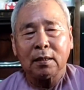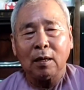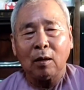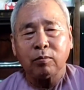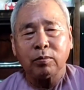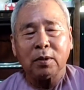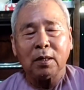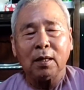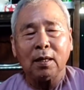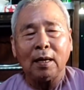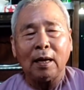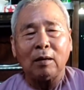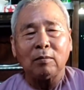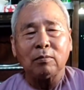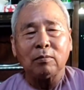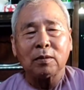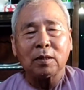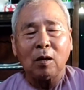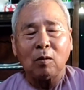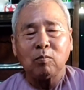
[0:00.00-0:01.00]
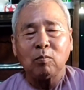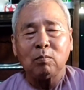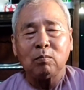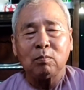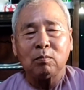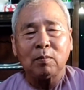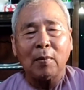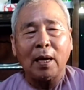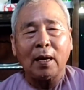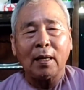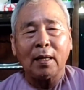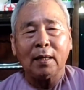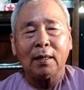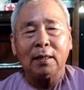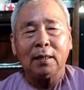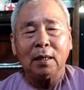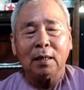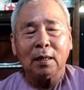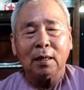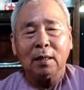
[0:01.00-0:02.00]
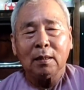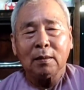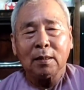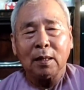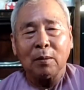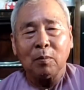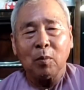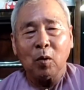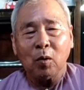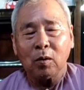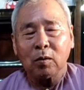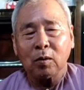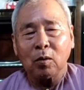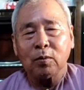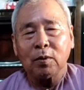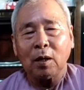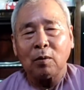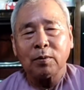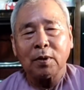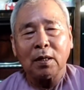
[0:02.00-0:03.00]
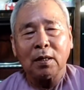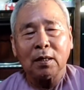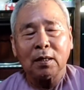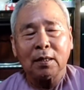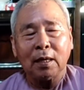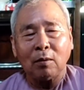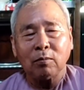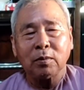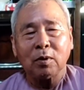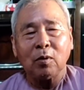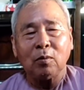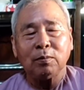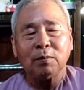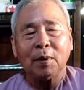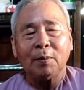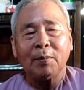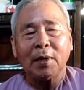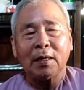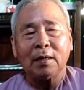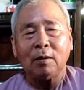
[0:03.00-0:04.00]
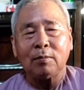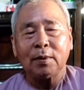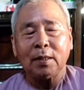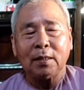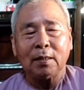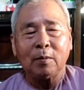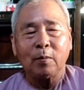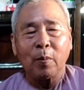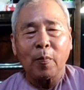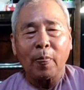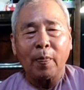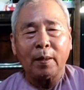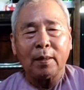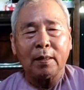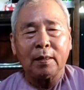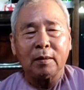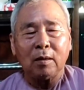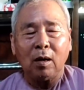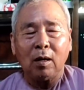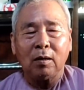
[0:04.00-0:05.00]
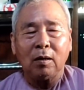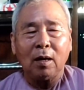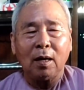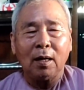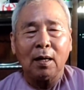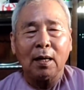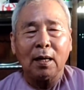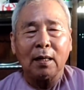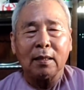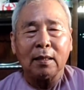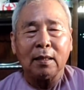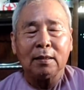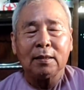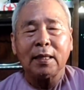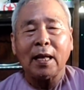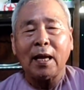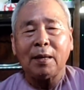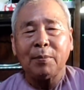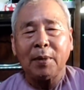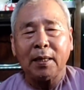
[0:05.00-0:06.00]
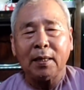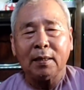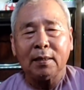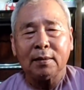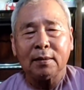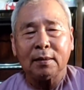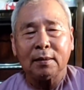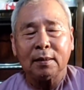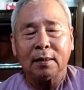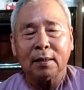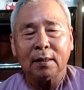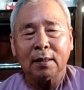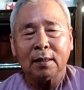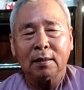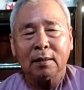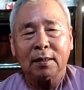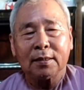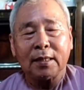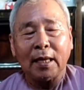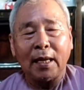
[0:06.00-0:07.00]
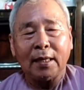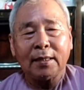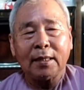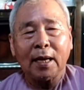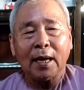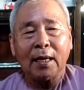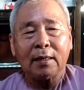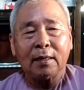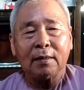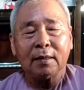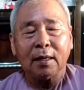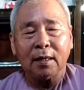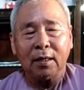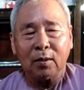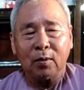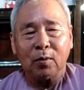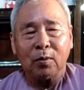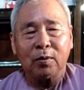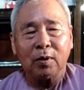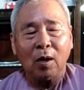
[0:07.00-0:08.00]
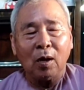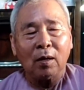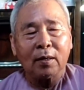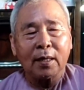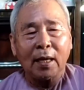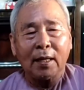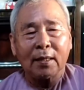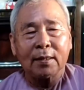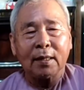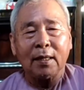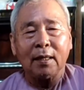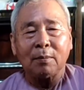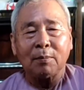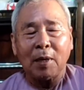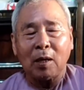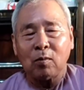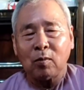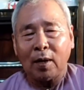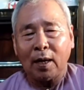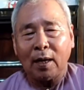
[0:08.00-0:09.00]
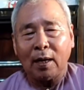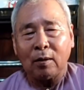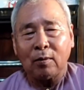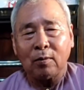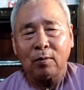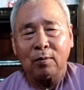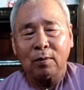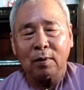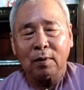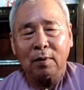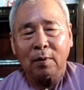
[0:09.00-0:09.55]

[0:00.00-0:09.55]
không vừa lòng không bằng ý à, muốn cũng không được không cũng mà không được à, đó gọi là những tai biến nó xảy ra nó đều do căn tiền báo quả hậu